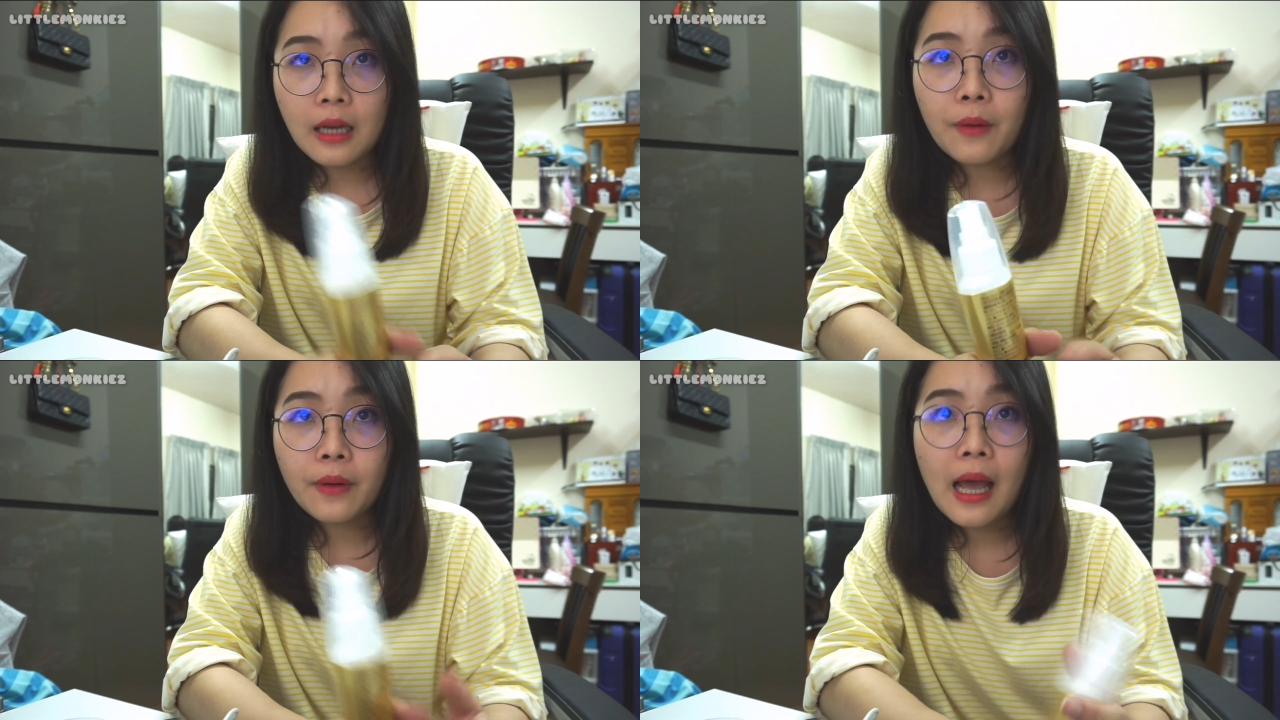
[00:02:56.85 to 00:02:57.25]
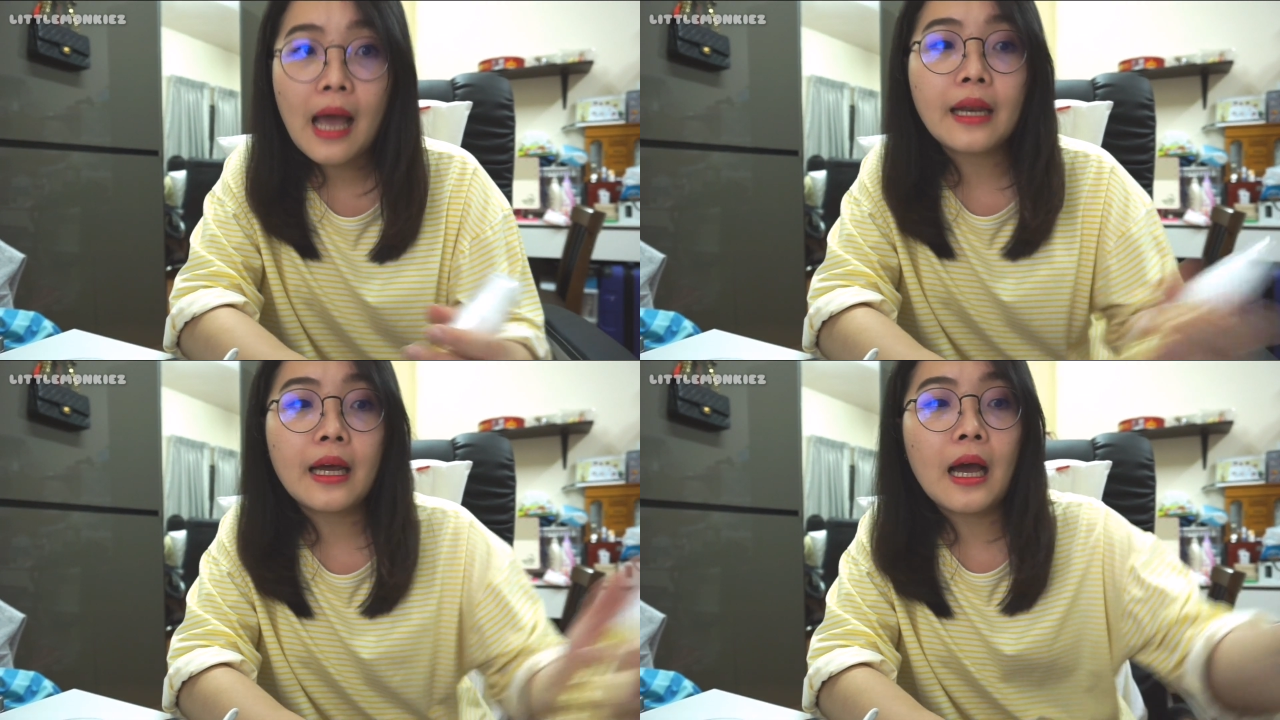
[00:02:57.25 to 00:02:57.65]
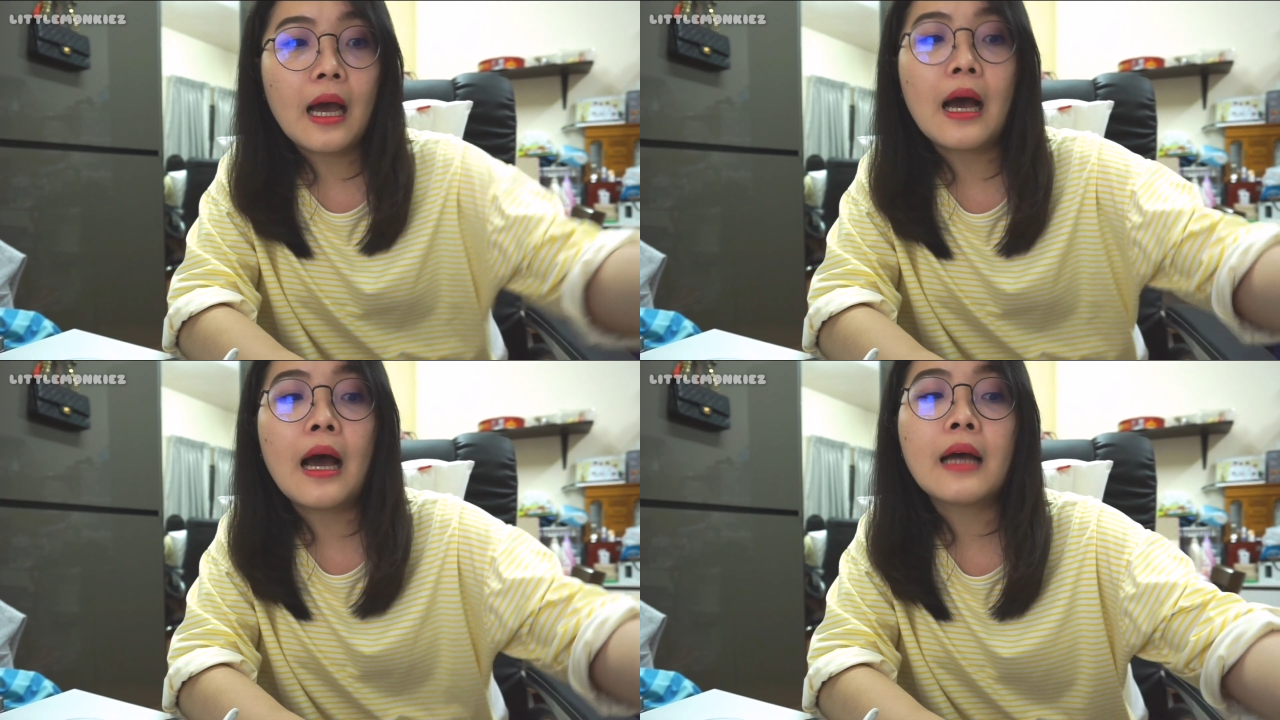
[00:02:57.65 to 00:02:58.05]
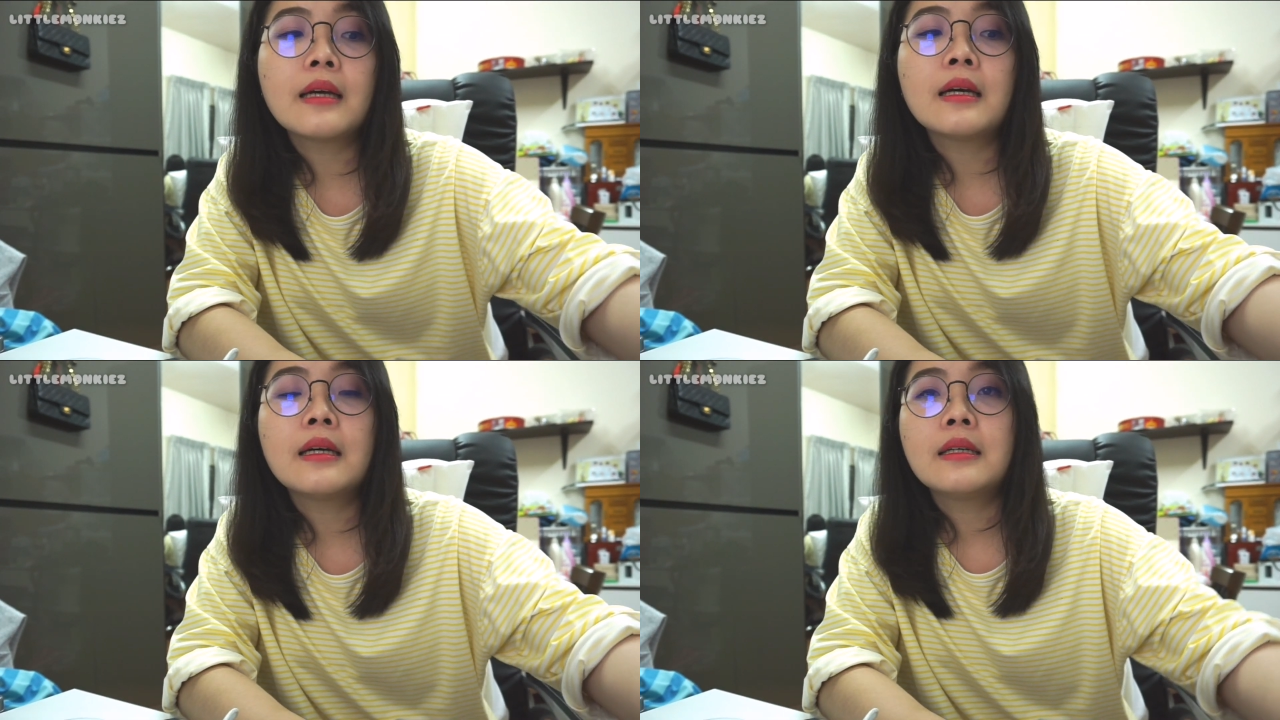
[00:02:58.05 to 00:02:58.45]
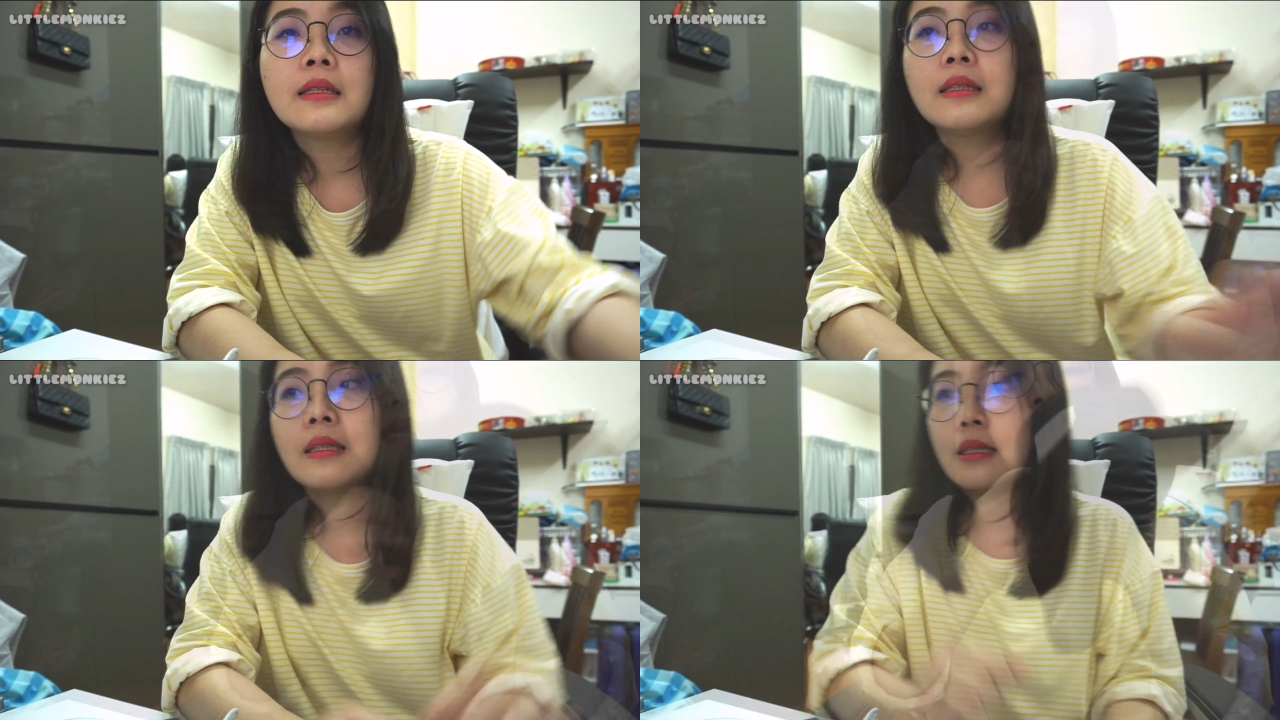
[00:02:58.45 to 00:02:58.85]
เราได้นะคะ
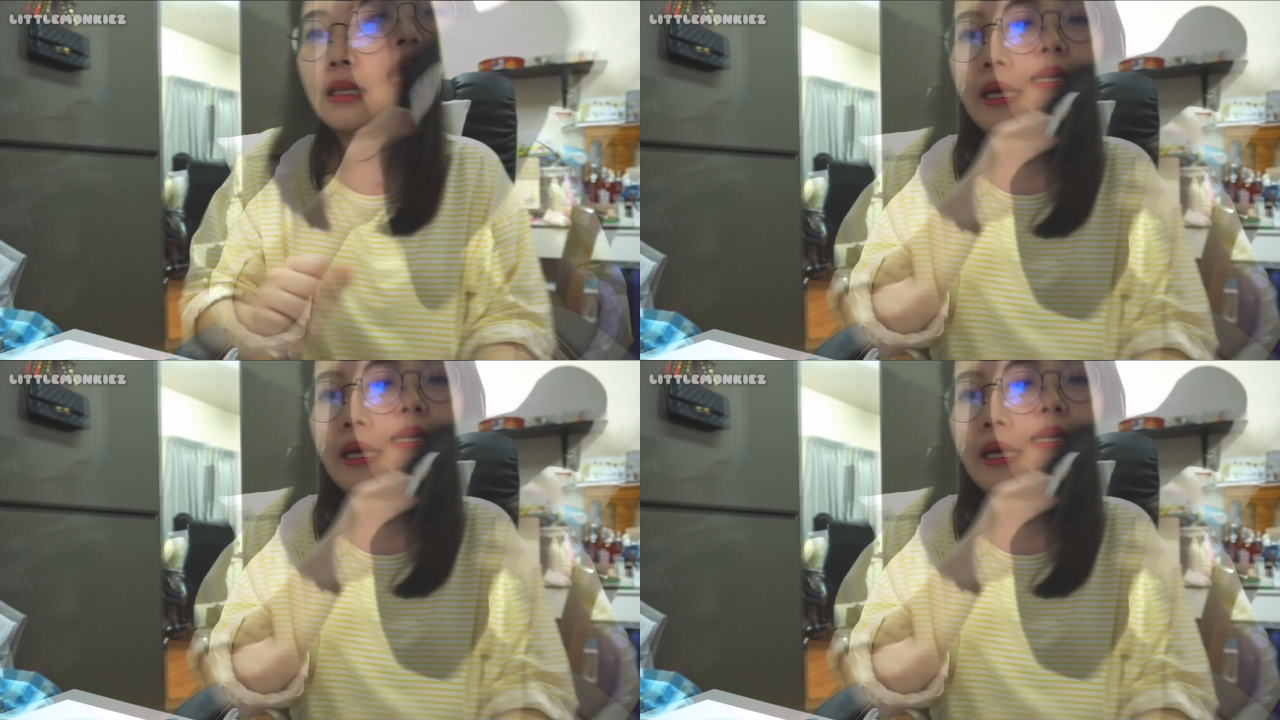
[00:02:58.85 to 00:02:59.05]
และ